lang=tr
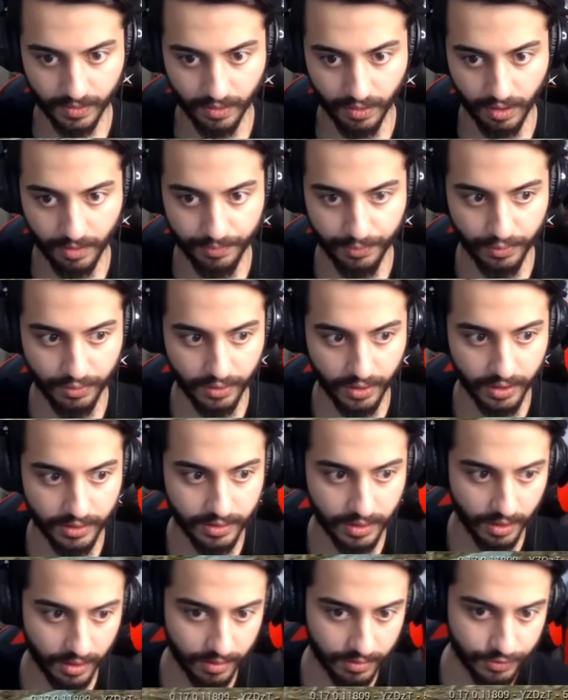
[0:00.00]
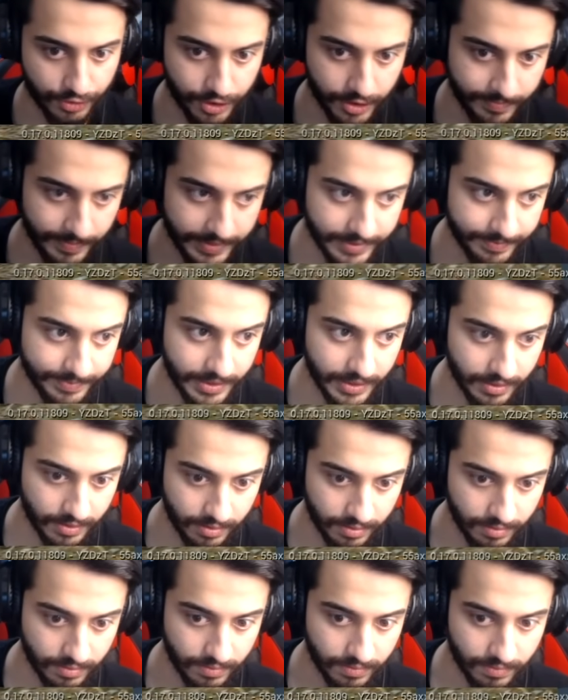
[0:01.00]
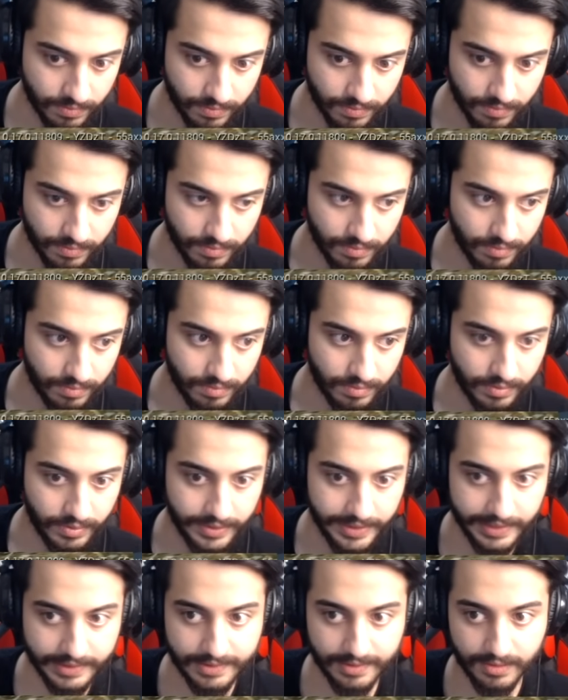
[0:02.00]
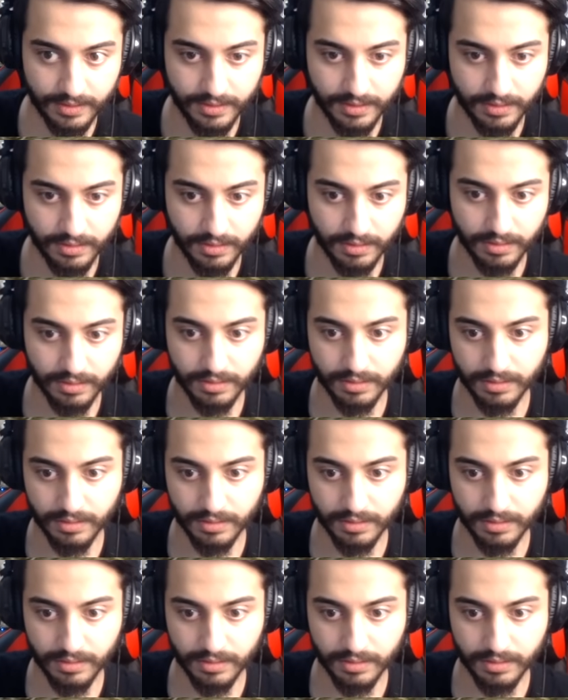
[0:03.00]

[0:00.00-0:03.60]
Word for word: Ne yapıyorsun lan? Daha çıkmadım ki. Niye sıktın?